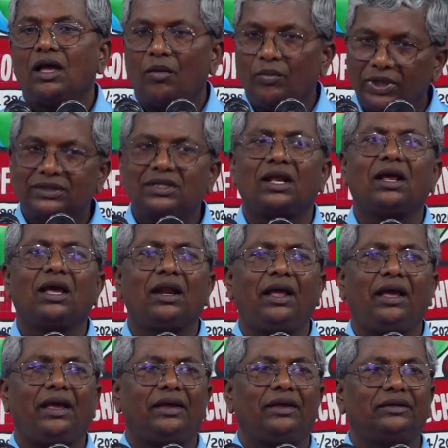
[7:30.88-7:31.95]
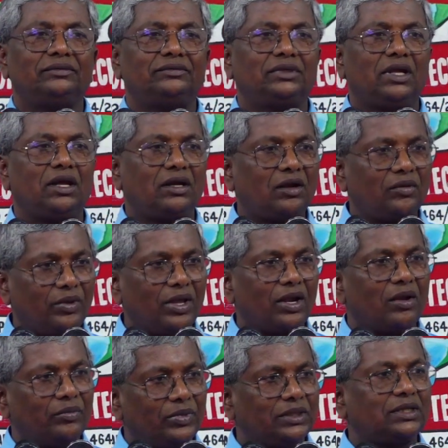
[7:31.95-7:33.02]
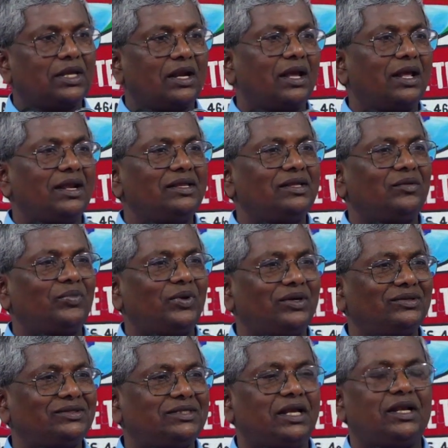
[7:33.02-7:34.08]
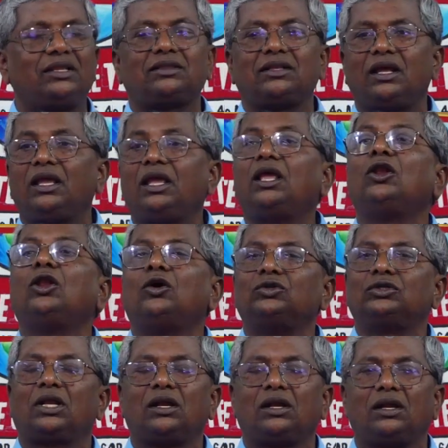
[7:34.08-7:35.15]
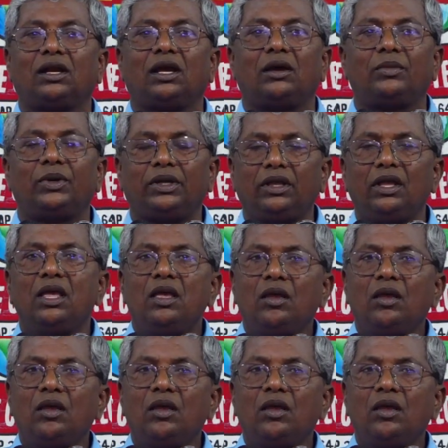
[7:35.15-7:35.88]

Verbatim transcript: అంబేద్కర్ గారే డాక్టర్ బిఆర్ అంబేద్కర్ గారే చెప్పాడు చరిత్ర హీనులు అవుతారన్నాడు కాబట్టి